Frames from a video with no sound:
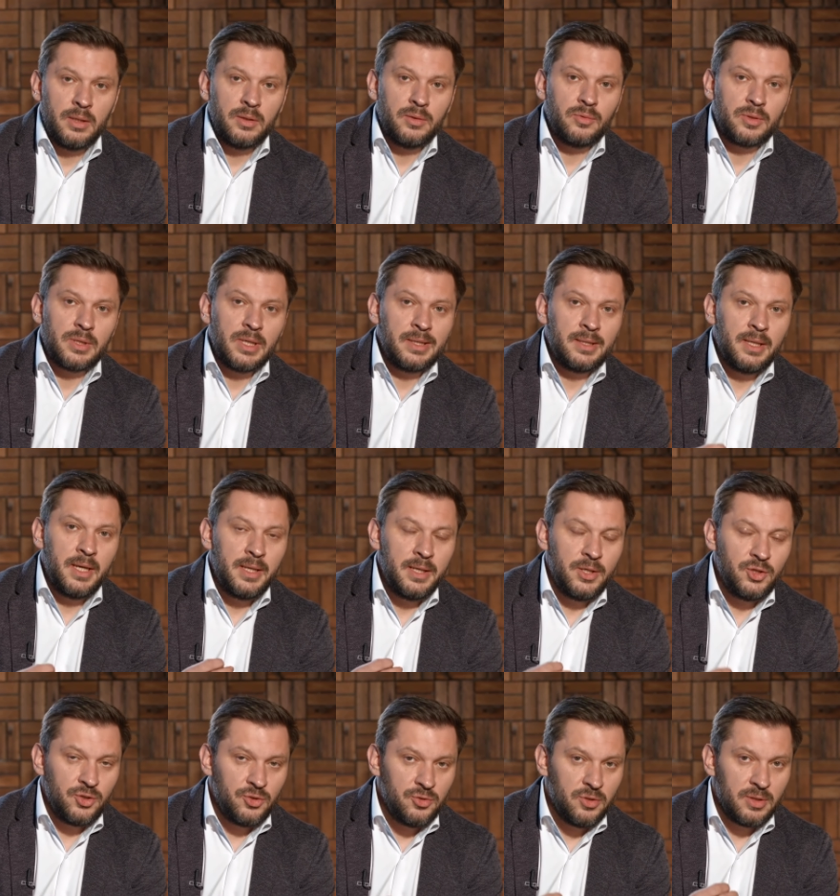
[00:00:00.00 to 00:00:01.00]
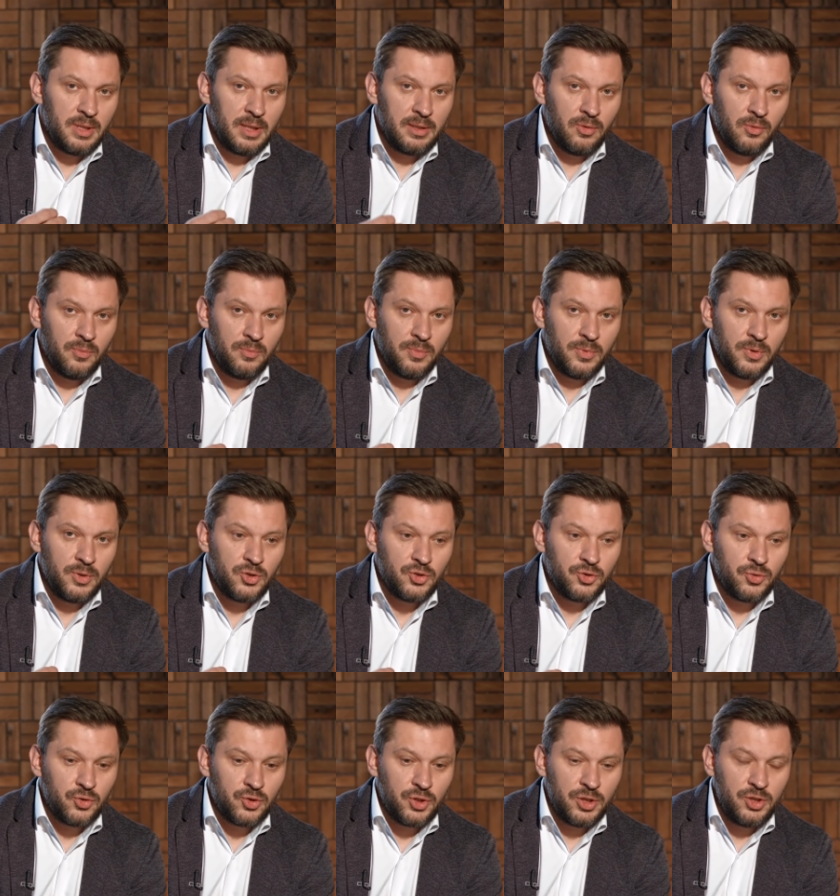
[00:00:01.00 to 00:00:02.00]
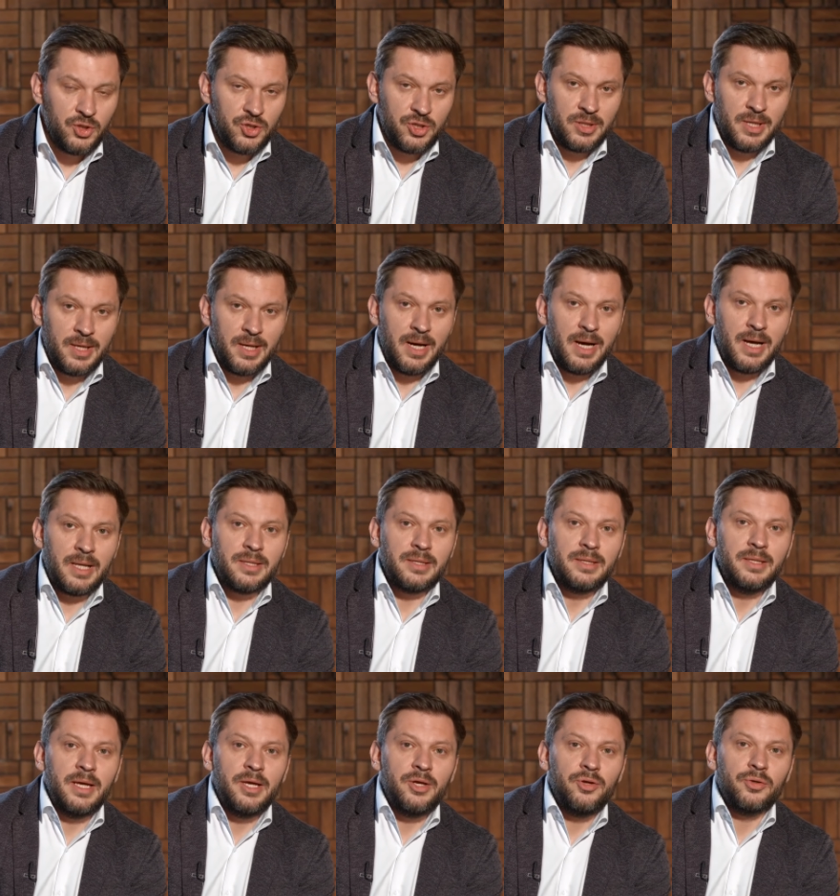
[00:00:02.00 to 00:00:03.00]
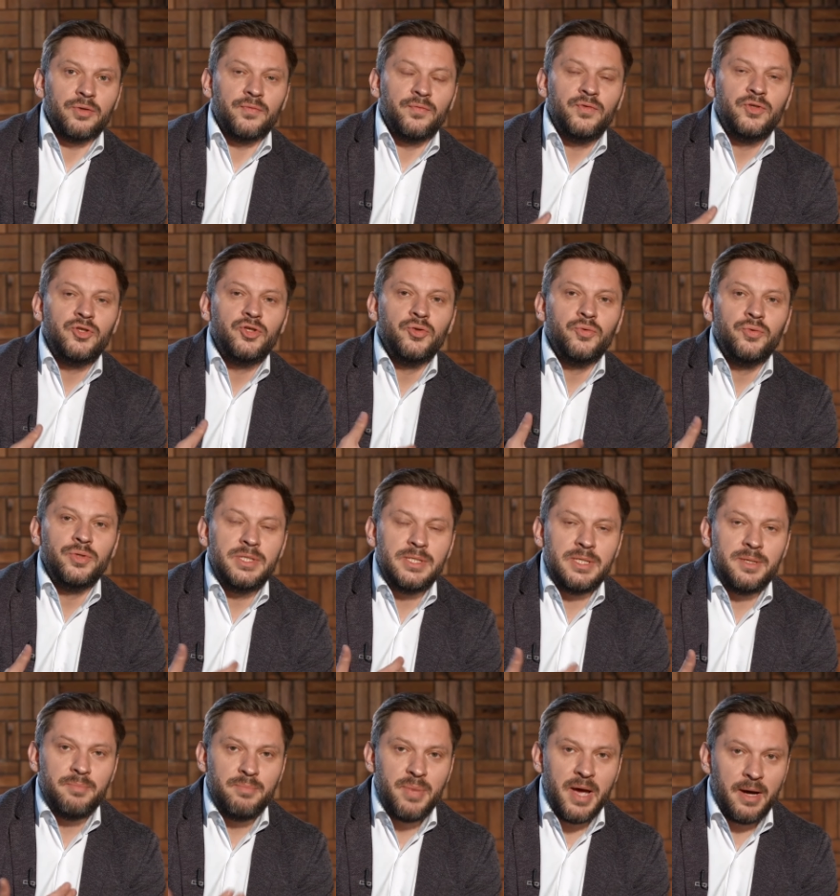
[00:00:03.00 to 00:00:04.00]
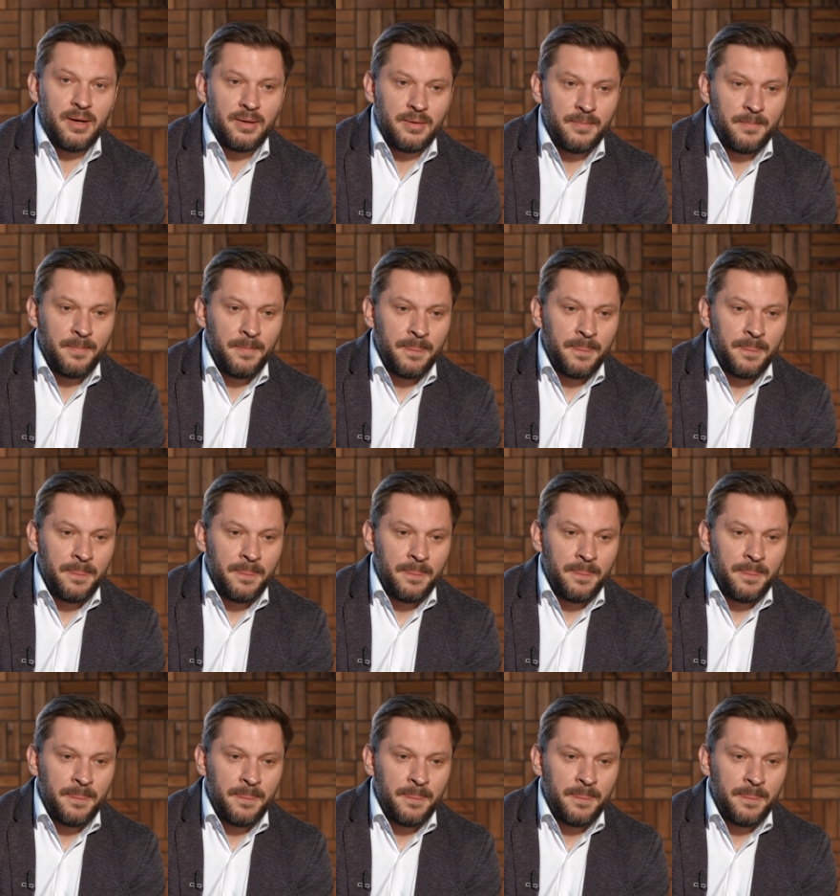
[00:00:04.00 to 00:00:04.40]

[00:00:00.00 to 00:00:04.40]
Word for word: но когда речь идет о том, что женщина отдает всю себя,